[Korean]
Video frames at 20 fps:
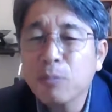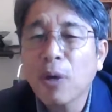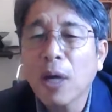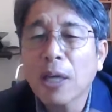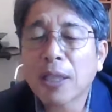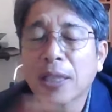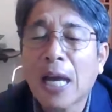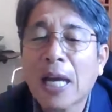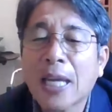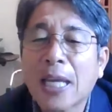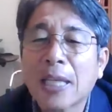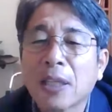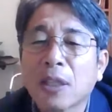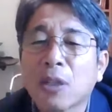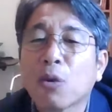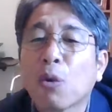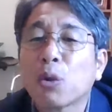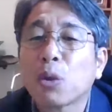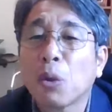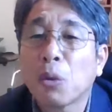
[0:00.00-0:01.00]
신부가
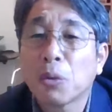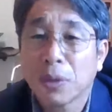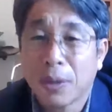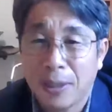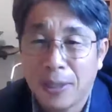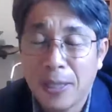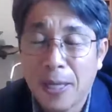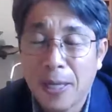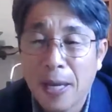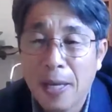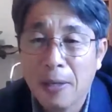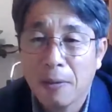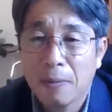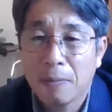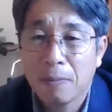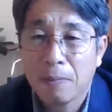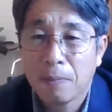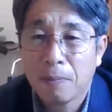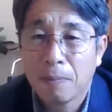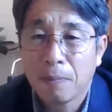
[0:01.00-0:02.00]
당했던
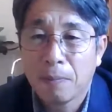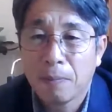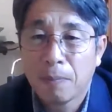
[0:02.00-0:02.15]
고통들이에요.